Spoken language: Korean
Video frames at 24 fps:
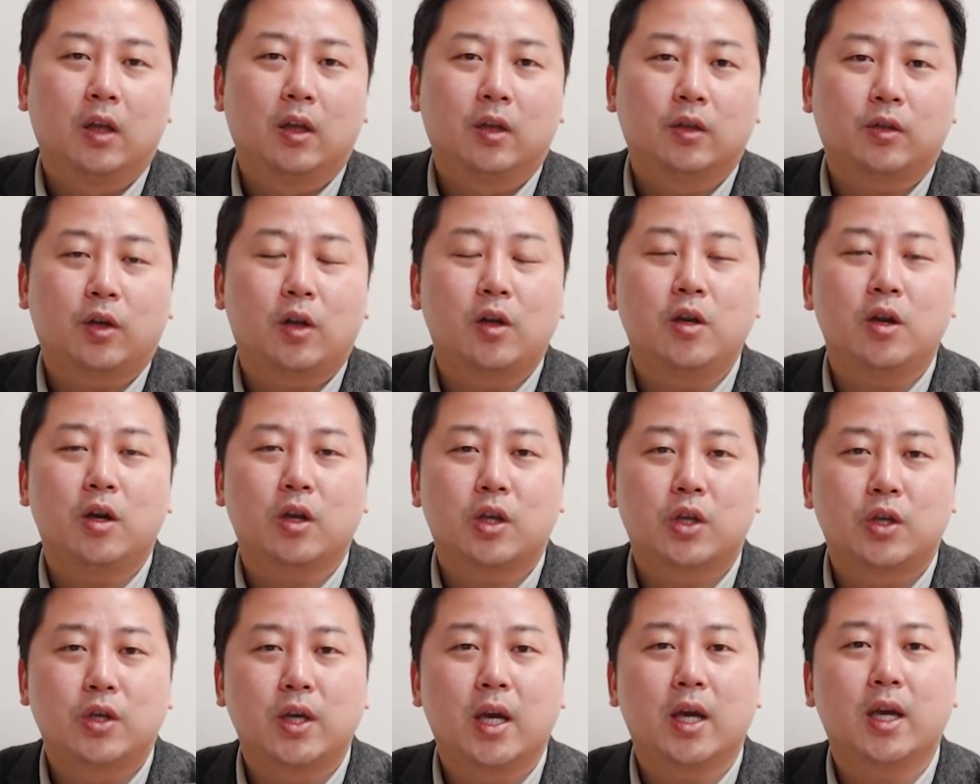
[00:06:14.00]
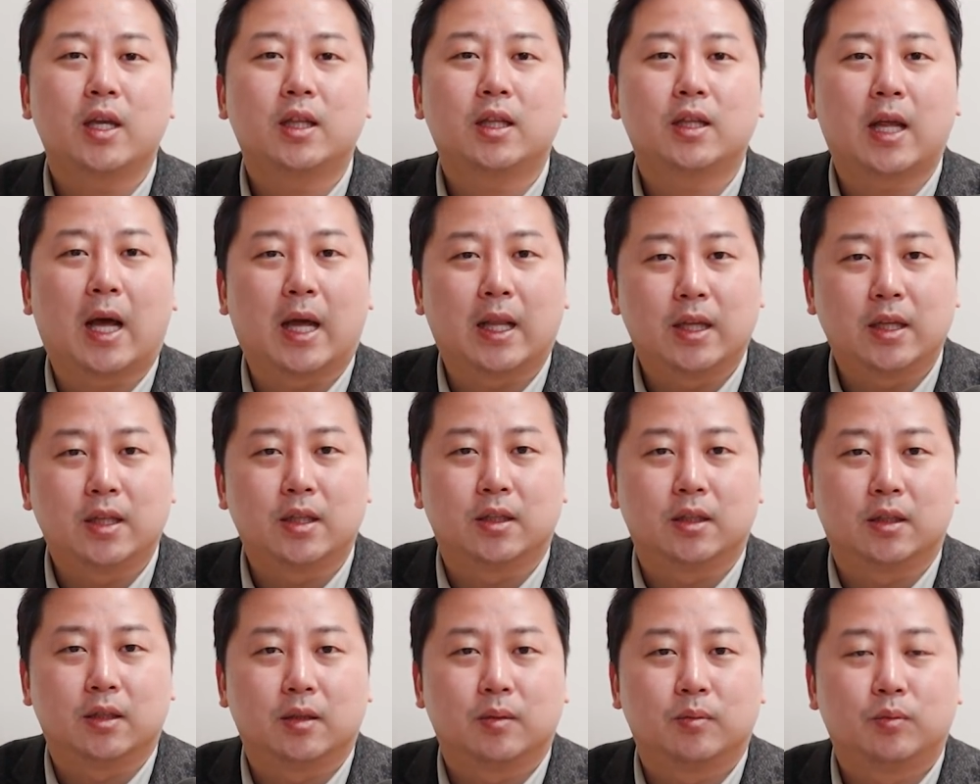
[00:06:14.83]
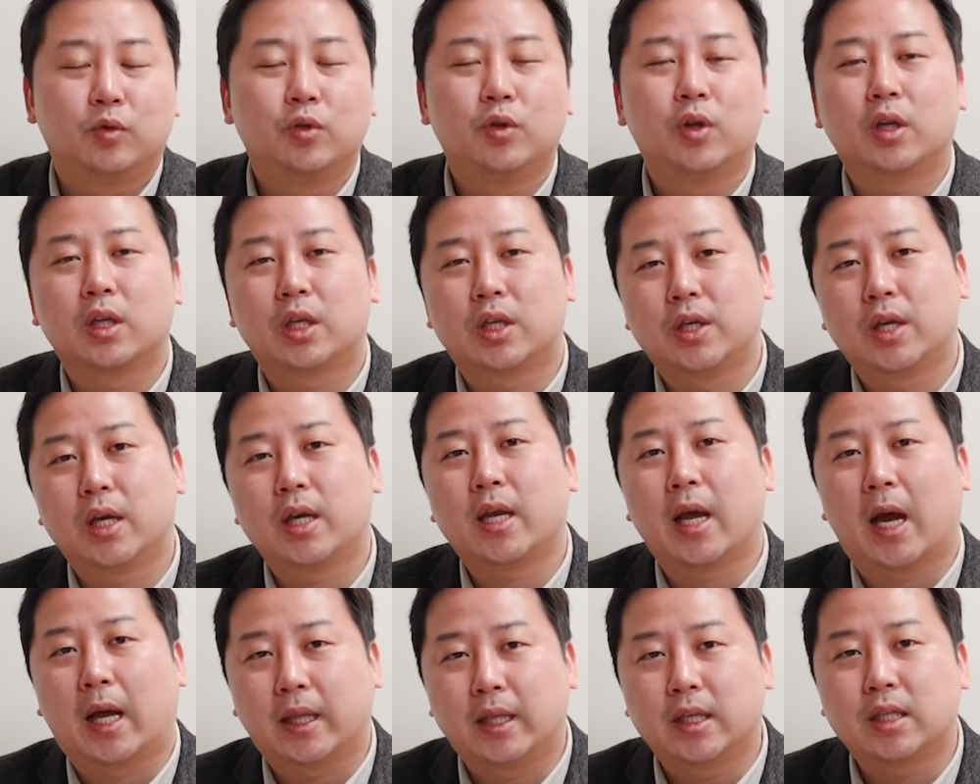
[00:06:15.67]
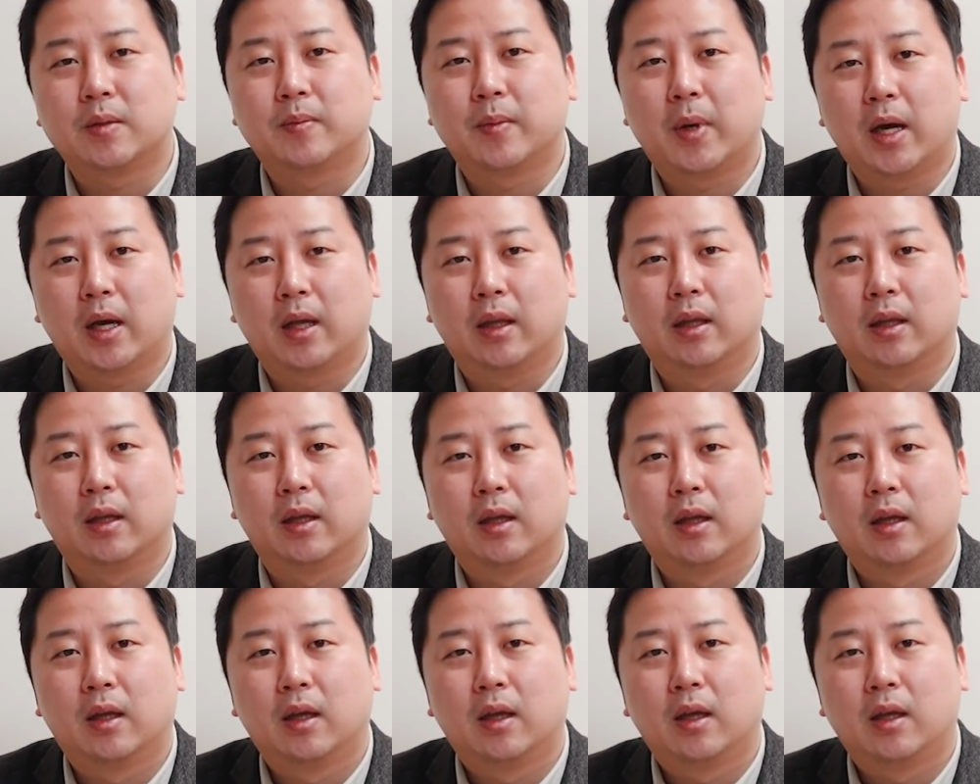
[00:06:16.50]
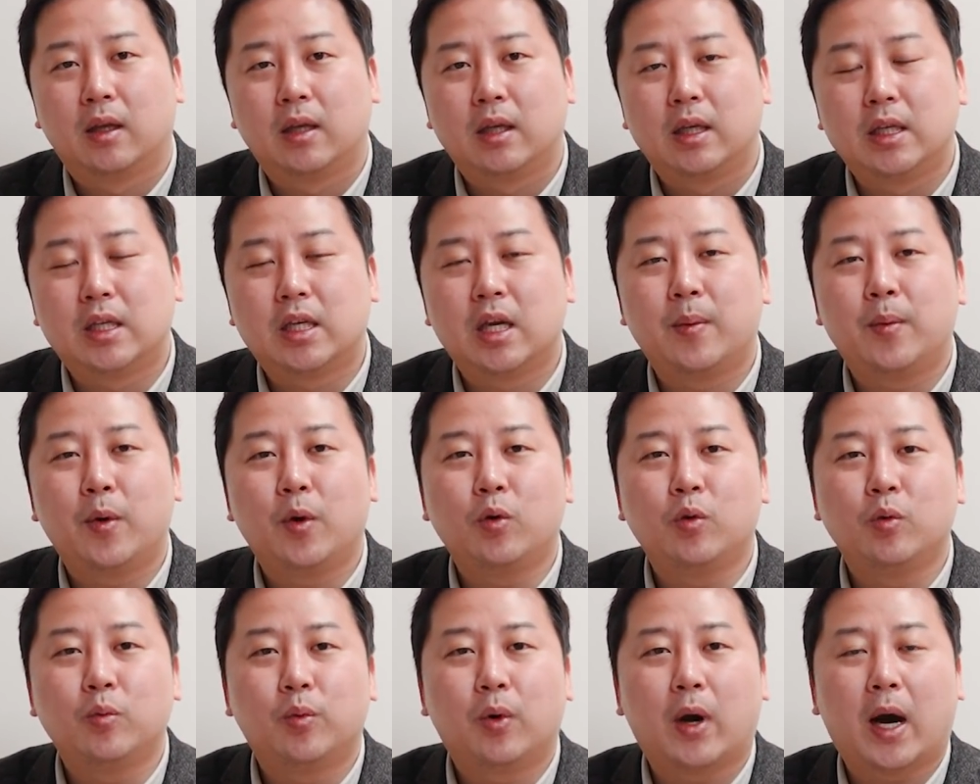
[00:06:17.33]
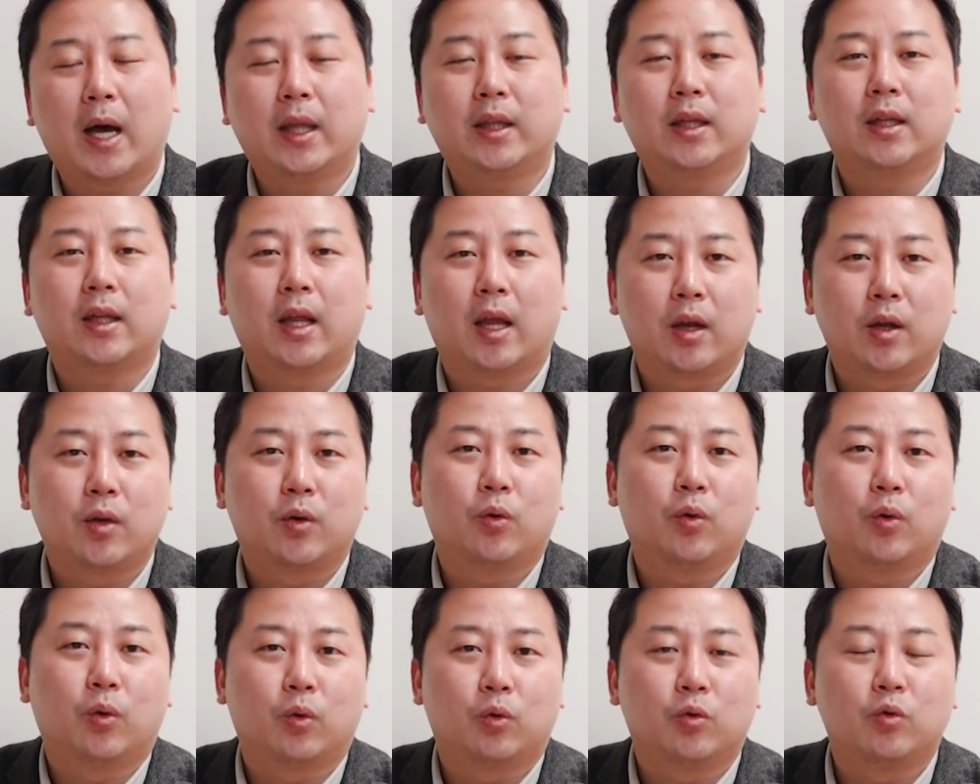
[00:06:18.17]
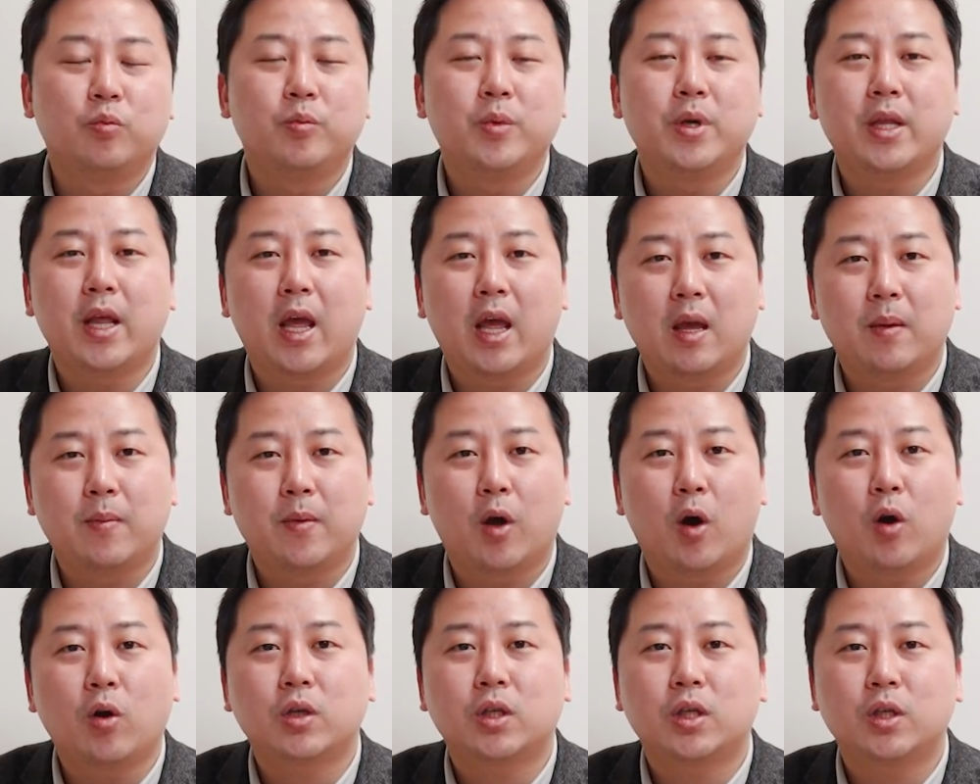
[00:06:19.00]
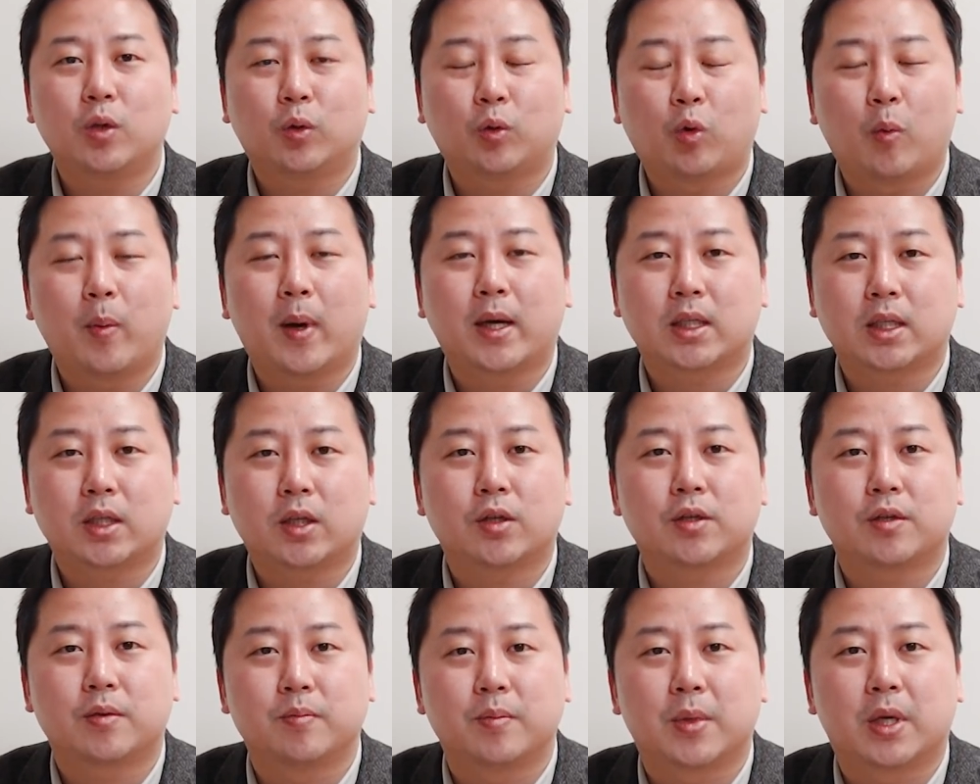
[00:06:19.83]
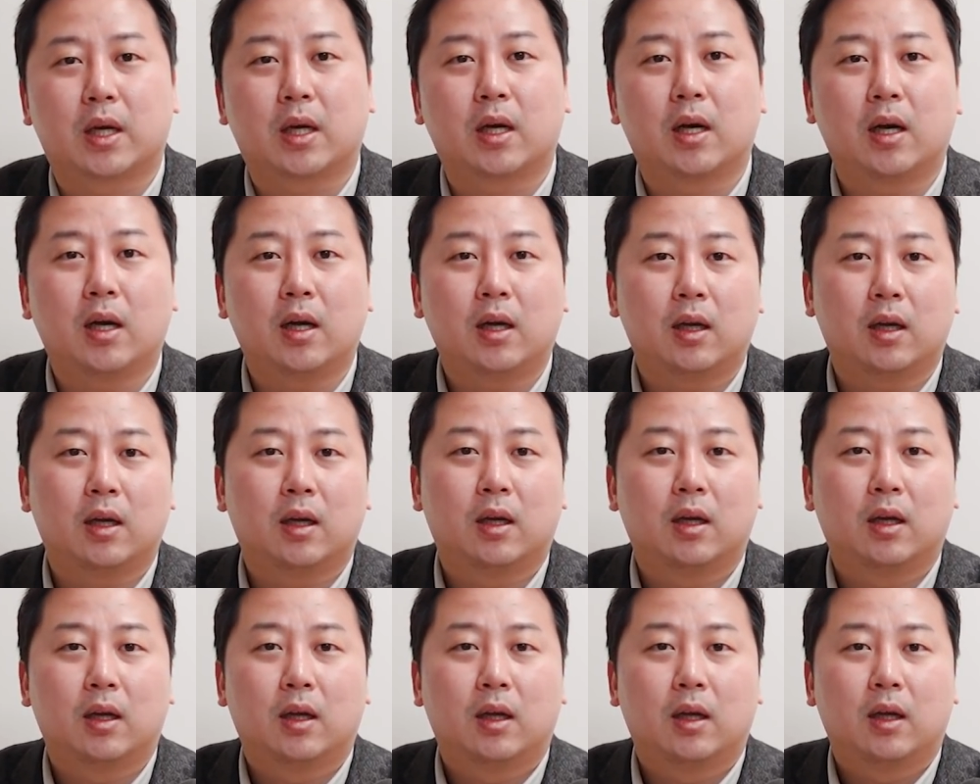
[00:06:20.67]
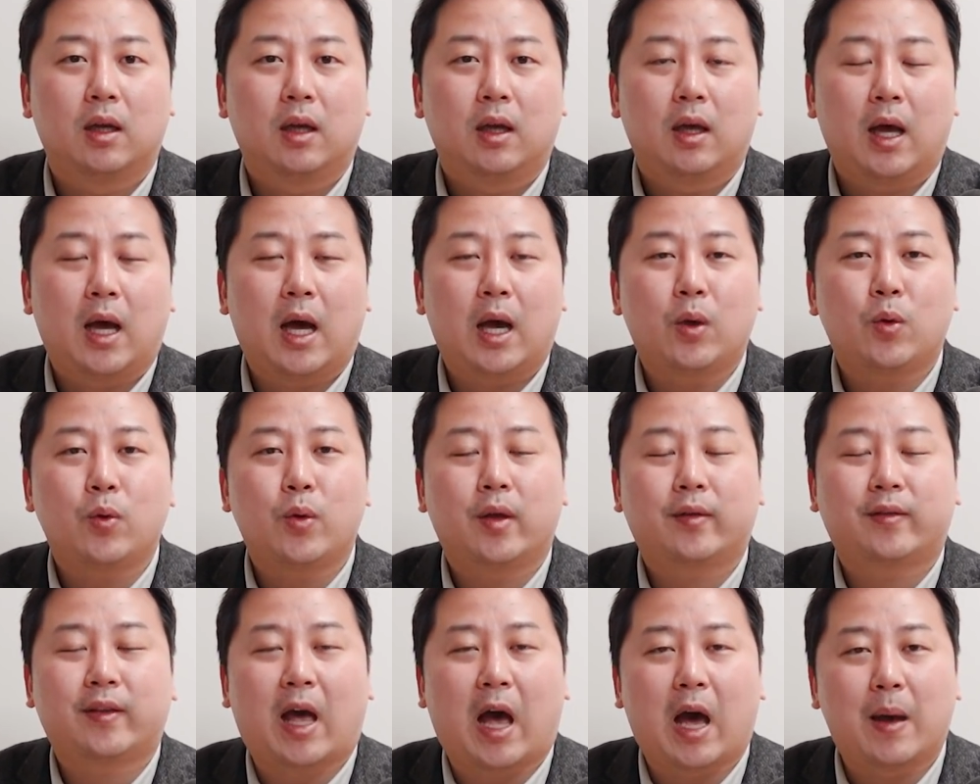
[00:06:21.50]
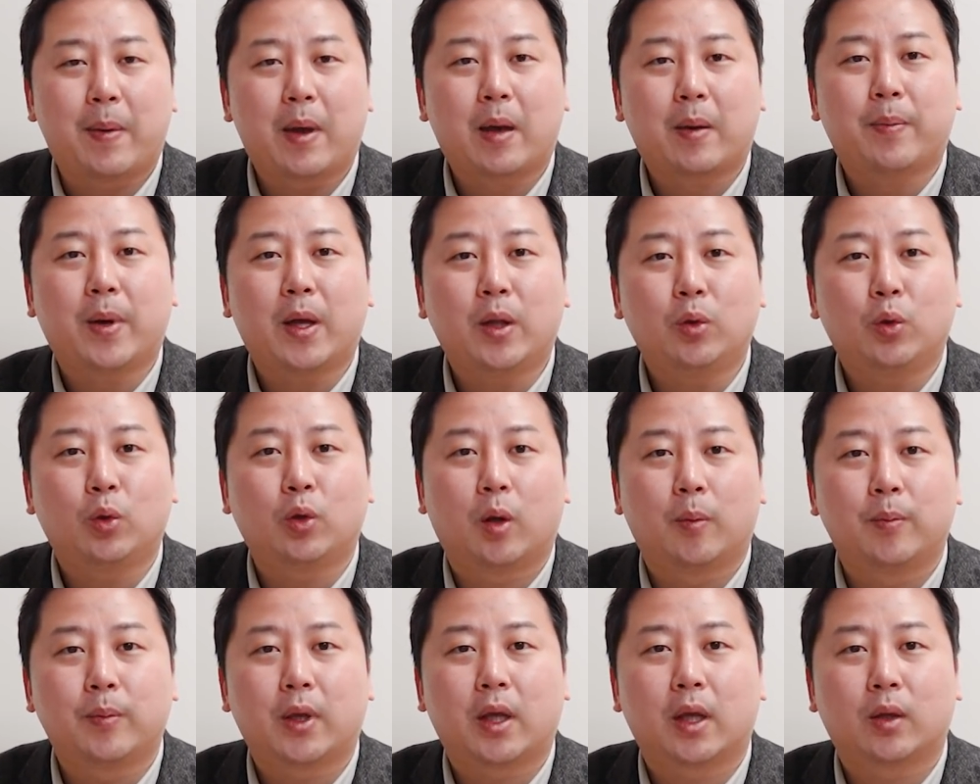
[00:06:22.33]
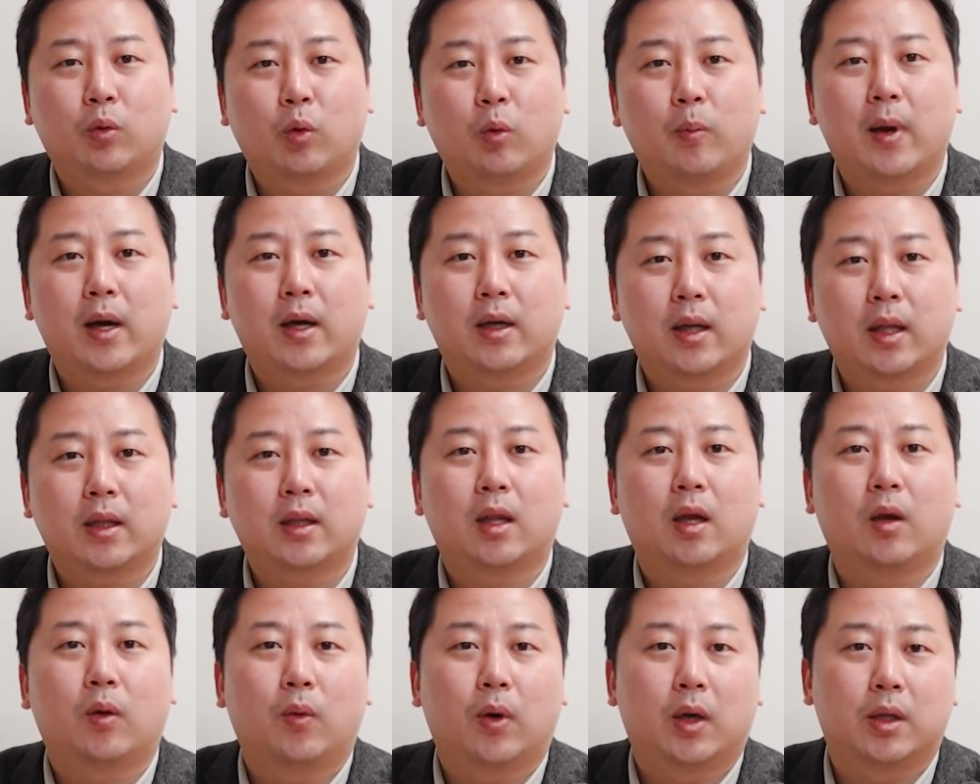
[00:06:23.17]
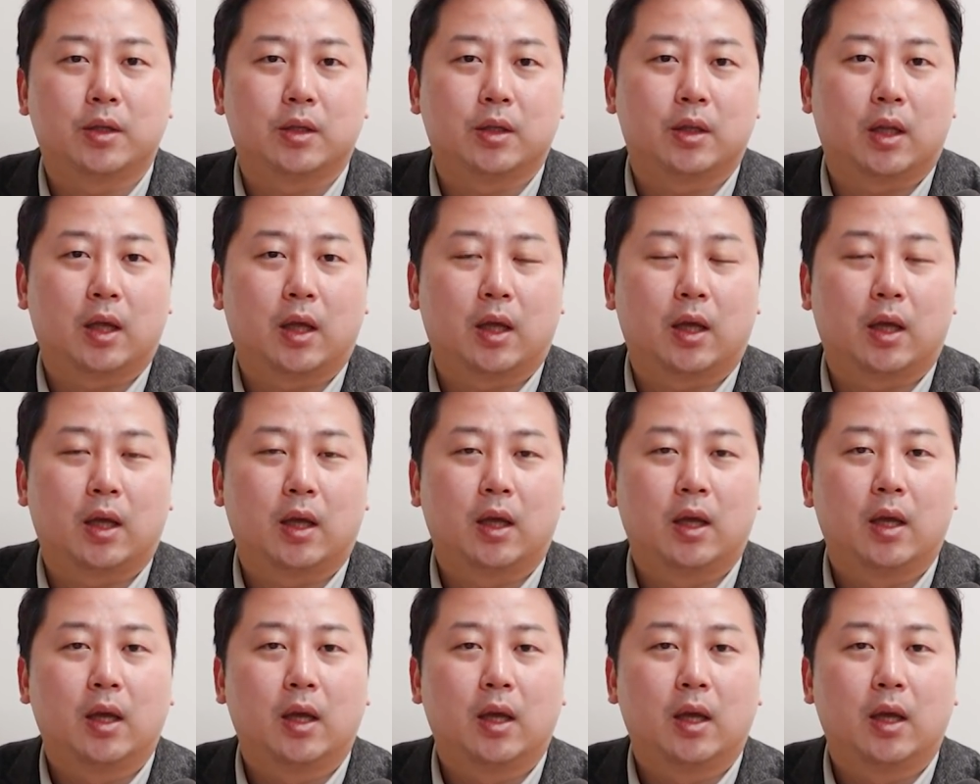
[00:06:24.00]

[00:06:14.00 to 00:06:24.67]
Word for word: 설령 기획이든 아니든 물론 기획이 아니지만 이재명 후보 아들 데리고 국민의힘이 억지로 도박시켰습니까? 하루에 400판도 넘게 도박을 했다고 하는데